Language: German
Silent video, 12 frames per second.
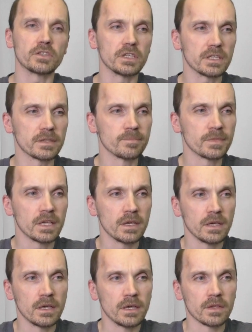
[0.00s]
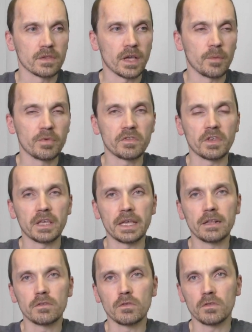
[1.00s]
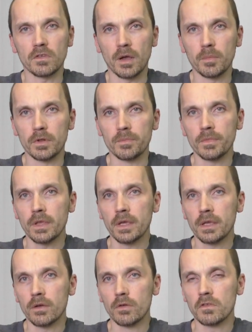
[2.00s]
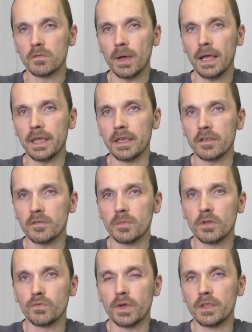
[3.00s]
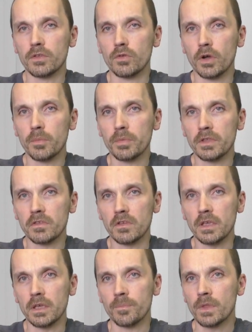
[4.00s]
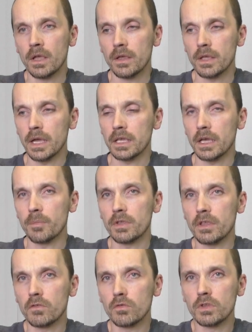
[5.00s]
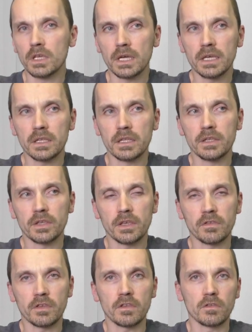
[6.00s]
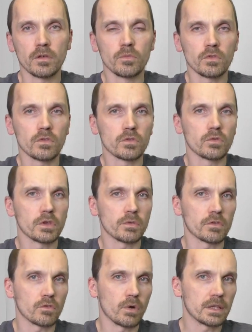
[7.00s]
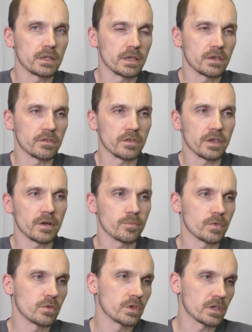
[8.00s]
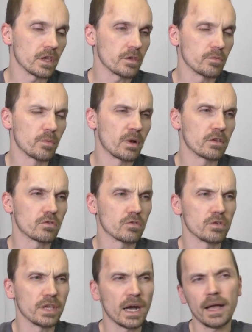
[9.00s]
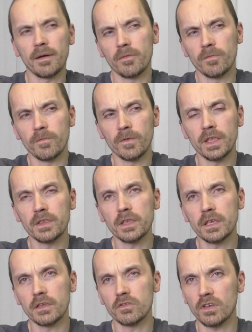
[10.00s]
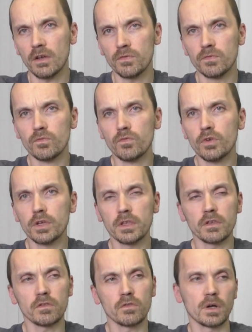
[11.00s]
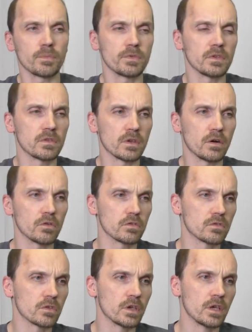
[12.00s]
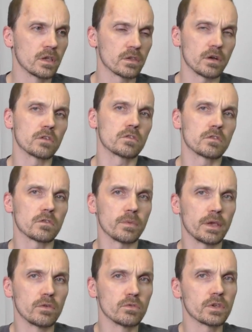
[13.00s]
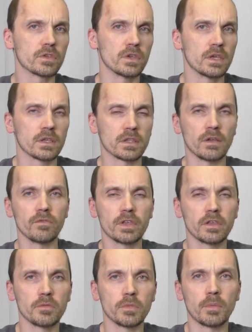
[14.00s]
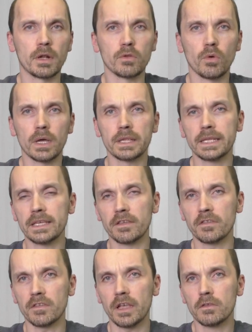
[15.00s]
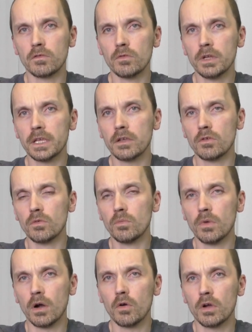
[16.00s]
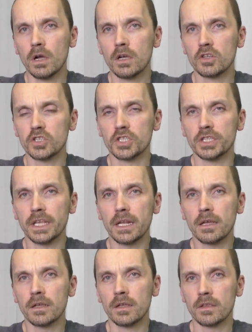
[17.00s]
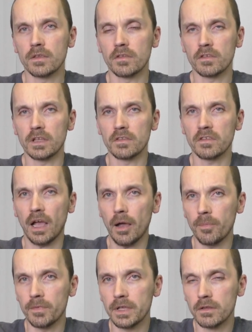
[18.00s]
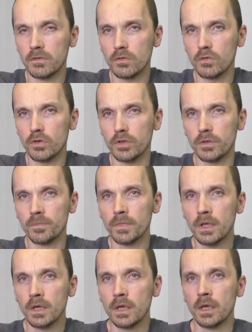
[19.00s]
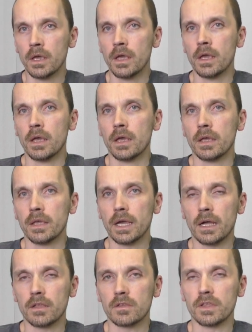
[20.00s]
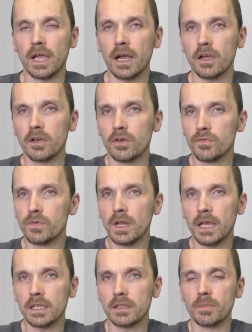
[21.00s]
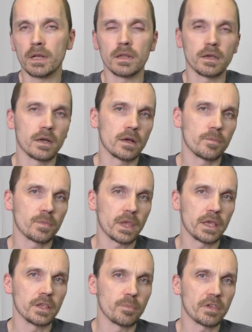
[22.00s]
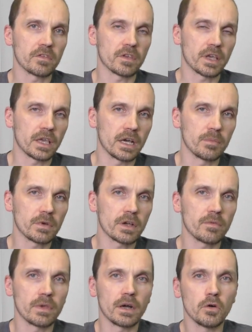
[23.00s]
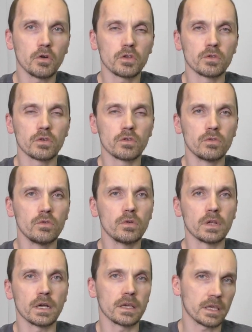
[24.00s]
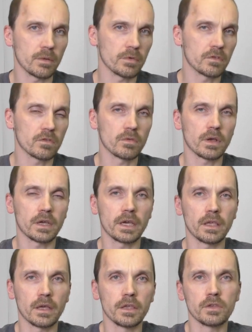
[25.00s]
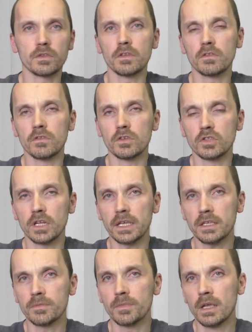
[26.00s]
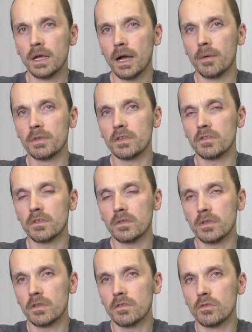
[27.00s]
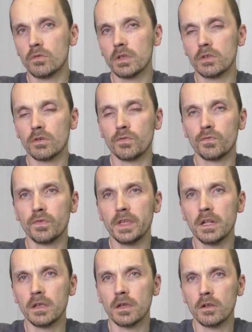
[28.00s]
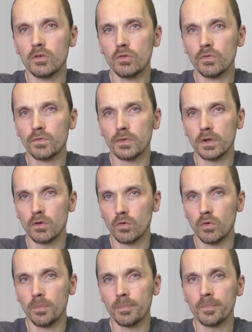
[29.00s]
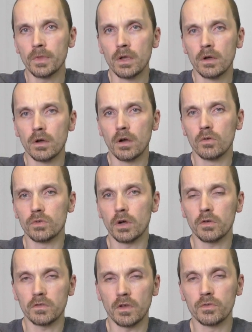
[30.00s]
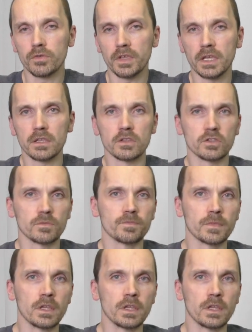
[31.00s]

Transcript: Geschichten, da ein bisschen Geld zu sammeln. Und zwar erstmal für einen neuen PC. Ja, ich habe mir da so die Richtlinie gesetzt, da muss natürlich was ordentliches her. Und ich denke mir mal so, ja, wenn ich es schaffen würde, so ab die 1000, 1200, dann werde ich mir mal ein ordentliches Teil zulegen, um auch schneller das Ganze abwickeln zu können. Ja, danach vielleicht einmal äh, eine bessere Kamera wäre auch noch cool. Ja. Ich habe jetzt zwar keine eine, die ist nicht schlecht, aber das, da ist natürlich noch viel Luft nach oben äh, und auch soundtechnisch.